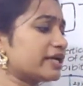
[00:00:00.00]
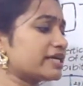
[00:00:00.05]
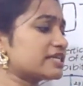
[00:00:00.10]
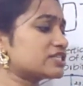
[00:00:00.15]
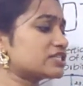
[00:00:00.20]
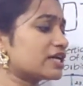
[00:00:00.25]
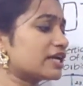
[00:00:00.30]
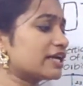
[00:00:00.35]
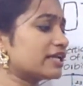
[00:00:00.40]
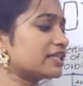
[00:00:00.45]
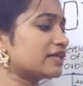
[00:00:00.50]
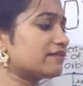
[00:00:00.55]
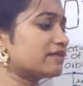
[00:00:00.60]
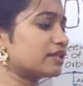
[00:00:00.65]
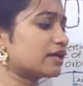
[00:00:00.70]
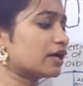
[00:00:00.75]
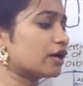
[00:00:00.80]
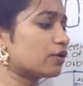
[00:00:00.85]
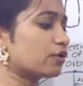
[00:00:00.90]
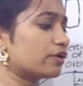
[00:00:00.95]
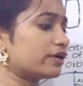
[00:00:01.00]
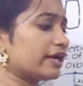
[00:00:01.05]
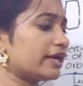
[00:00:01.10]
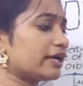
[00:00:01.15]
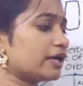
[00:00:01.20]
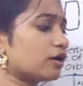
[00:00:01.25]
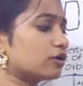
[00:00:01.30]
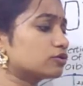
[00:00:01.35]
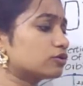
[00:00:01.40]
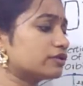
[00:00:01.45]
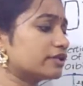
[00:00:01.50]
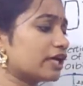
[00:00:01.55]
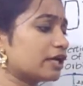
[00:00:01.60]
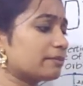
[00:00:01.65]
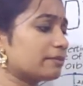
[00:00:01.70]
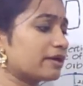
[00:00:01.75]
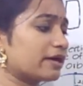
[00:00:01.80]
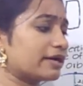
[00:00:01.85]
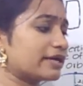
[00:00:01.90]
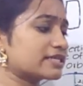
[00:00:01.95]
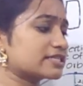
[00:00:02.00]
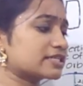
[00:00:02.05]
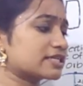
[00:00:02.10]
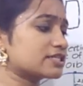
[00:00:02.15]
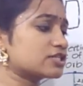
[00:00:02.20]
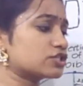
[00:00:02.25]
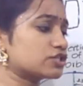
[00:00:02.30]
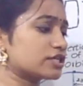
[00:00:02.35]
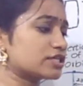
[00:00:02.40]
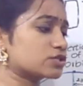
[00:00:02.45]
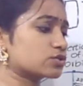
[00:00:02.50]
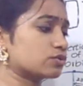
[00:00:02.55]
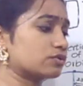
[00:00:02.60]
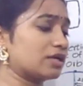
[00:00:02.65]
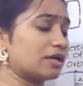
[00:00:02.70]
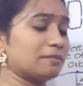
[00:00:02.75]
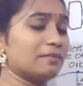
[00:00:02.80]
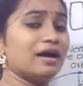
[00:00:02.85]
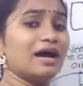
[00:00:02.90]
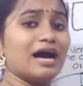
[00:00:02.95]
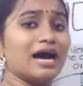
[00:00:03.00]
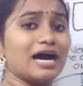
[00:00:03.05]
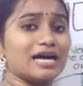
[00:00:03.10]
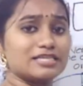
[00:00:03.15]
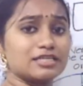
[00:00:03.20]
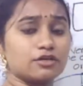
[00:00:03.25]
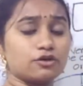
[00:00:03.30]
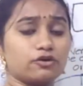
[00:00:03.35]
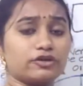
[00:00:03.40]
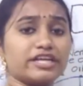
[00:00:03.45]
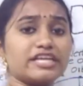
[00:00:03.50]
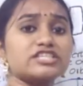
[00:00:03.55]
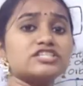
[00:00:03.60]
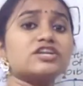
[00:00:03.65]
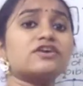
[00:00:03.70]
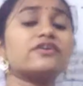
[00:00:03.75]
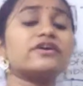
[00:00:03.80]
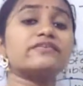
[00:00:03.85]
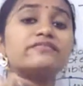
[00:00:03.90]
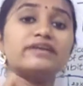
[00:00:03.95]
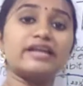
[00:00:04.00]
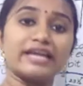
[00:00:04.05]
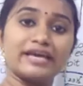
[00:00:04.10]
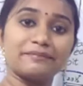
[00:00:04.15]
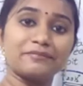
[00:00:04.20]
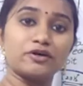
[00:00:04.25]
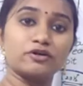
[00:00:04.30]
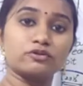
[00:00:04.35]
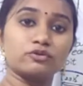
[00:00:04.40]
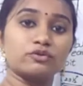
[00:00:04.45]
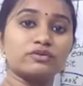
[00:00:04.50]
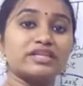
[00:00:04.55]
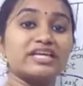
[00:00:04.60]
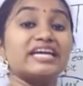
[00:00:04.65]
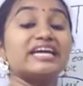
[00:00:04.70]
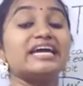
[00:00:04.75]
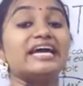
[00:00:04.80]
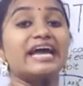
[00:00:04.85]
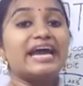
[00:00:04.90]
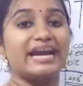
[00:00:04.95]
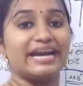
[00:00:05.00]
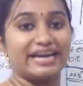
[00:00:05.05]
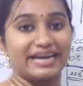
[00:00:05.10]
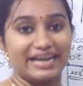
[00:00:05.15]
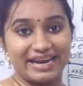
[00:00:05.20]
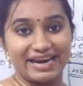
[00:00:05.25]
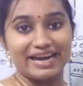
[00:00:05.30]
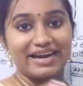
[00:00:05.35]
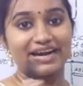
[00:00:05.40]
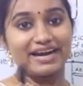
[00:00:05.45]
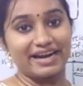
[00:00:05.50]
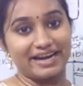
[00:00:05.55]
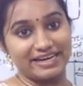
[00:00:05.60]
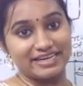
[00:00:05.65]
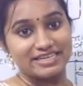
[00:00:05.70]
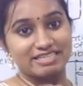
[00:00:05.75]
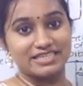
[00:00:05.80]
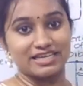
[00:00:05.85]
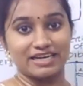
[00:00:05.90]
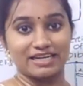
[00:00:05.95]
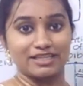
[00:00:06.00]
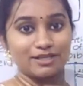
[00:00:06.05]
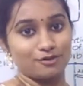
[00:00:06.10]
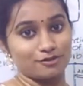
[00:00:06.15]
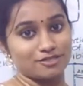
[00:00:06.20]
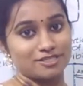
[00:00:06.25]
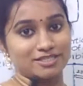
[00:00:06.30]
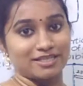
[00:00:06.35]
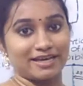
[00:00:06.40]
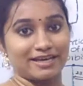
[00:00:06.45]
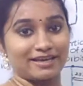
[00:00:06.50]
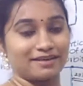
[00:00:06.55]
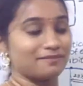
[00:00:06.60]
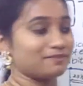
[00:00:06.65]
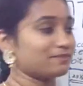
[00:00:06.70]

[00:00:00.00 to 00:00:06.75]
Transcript: ఈస్ట్ అనేది ఈ విధంగా రొటేట్ అవుతుంది అని మనం డిస్కస్ చేసుకున్నాం అసలు రొటేషన్ అవడం వల్ల ఏమవుతుంది డే అండ్ నైట్స్ అనేది వస్తాయి